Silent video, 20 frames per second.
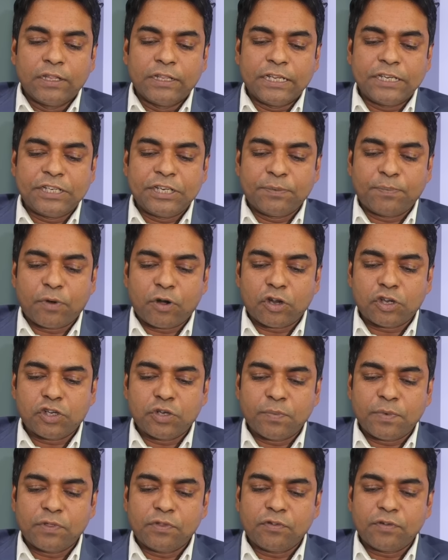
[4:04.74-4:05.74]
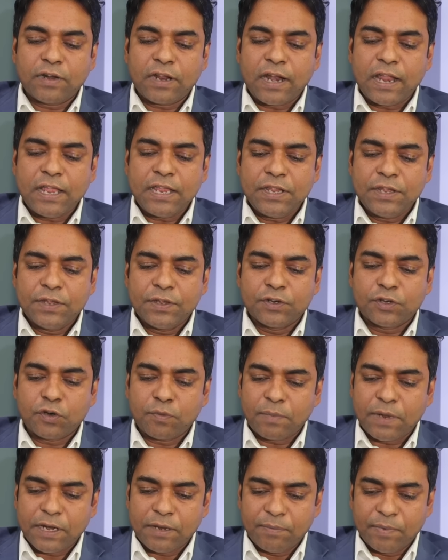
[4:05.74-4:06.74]
দেশটির পররাষ্ট্র মন্ত্রণালয়
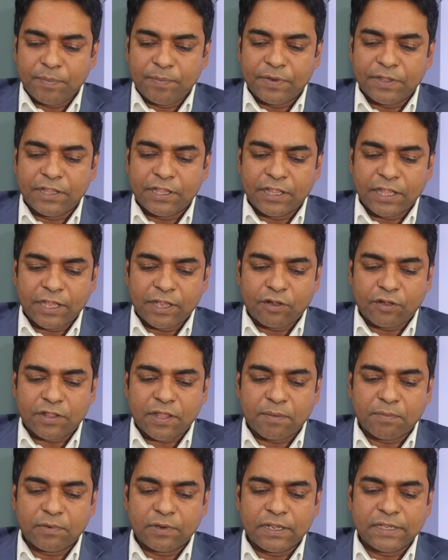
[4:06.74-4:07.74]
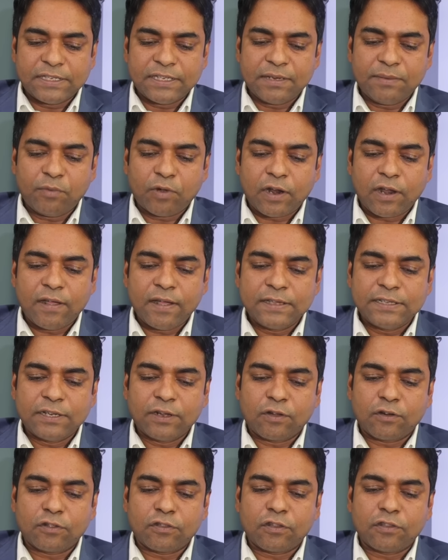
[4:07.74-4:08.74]
সোমবারের বিবৃতিতে এই কথা বলেছে বলা হয়
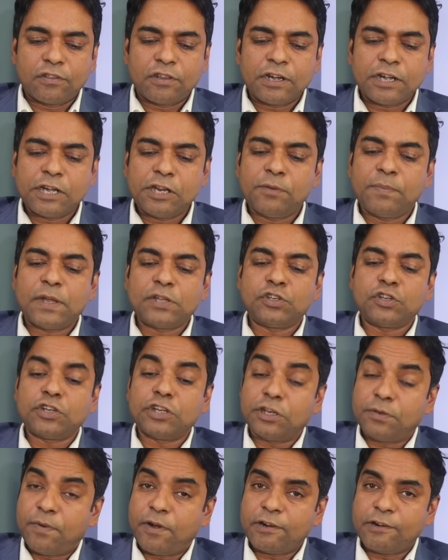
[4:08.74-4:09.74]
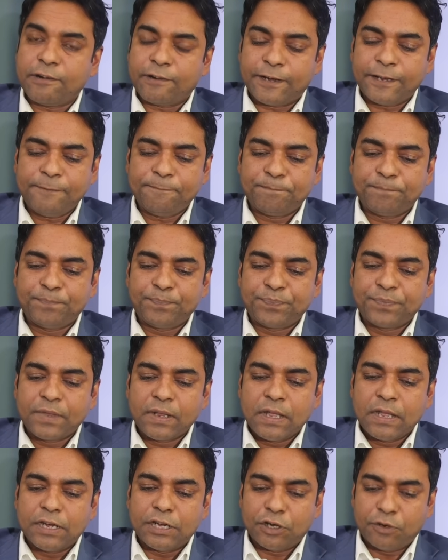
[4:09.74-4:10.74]
যে গণতান্ত্রিক নির্বাচন নির্ভর করে
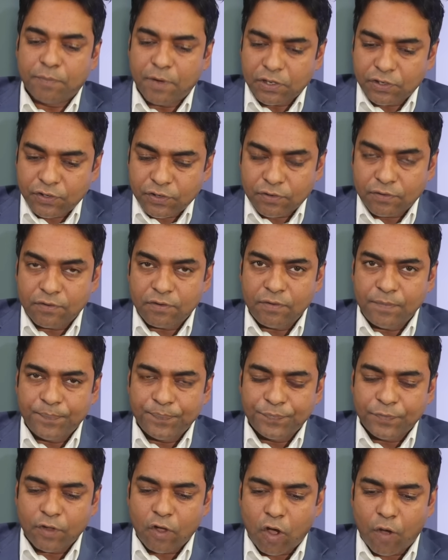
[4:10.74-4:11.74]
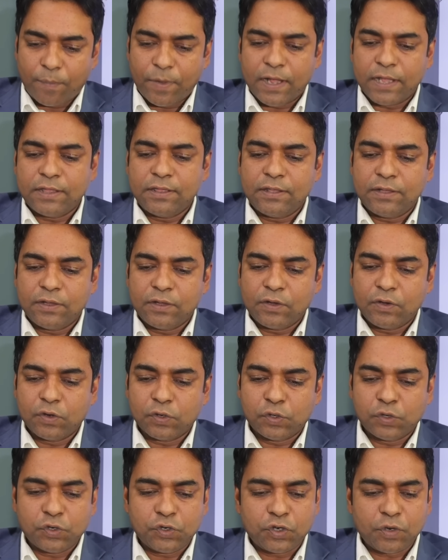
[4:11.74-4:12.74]
নির্ভরযোগ্য অবাধ
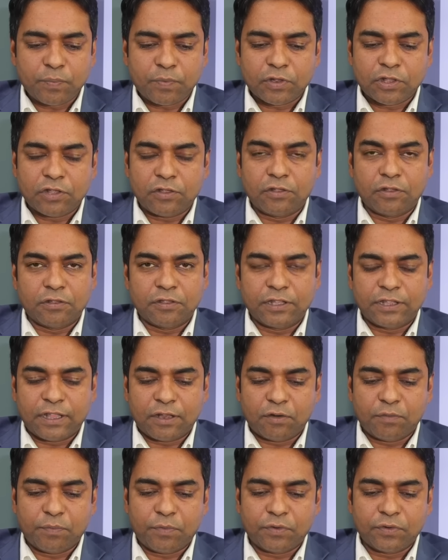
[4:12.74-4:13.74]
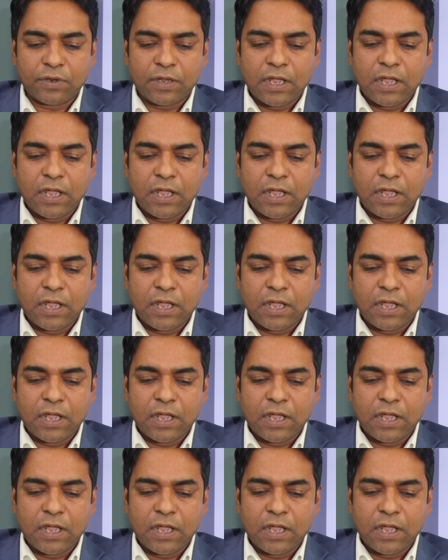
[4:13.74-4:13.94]
ও সুষ্ঠু প্রতিদ্বন্দ্বিতার উপর